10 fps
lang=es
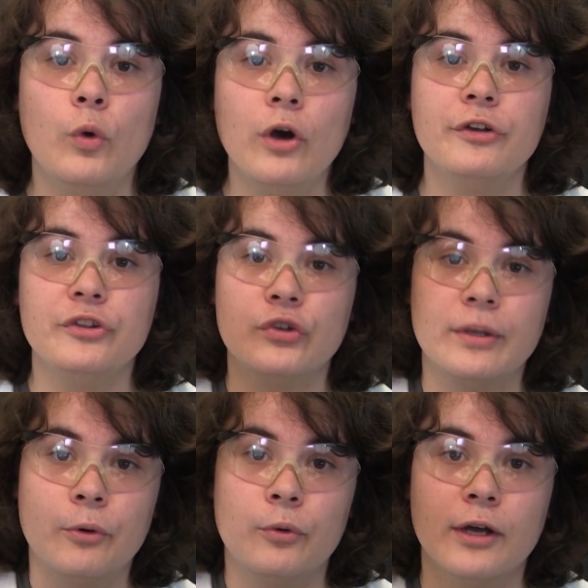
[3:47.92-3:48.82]
Luego
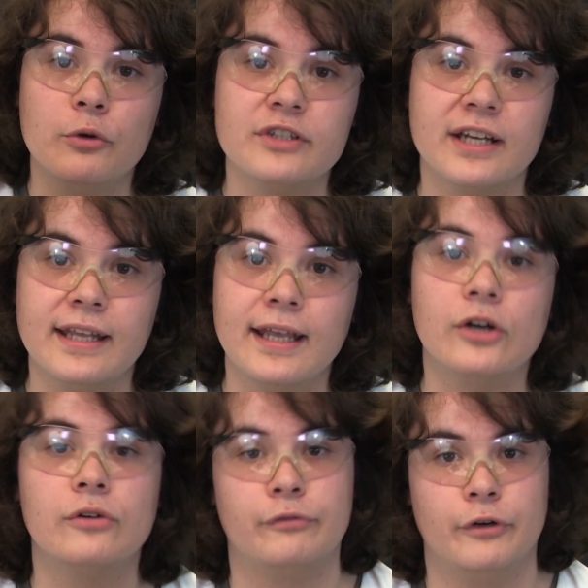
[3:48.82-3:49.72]
introduciremos una
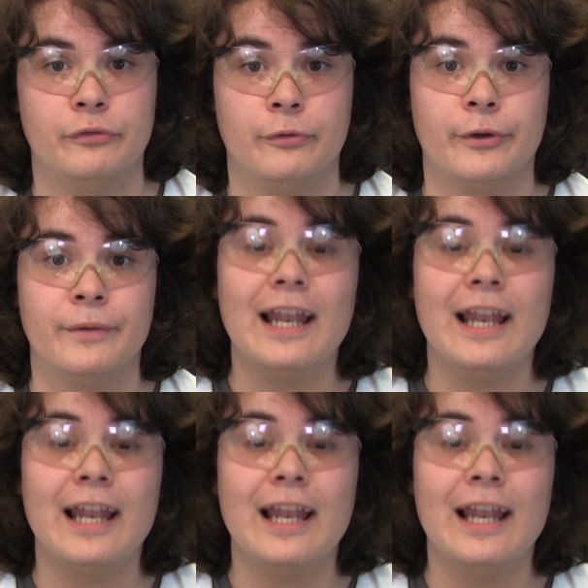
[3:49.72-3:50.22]
cucharilla con fósforo.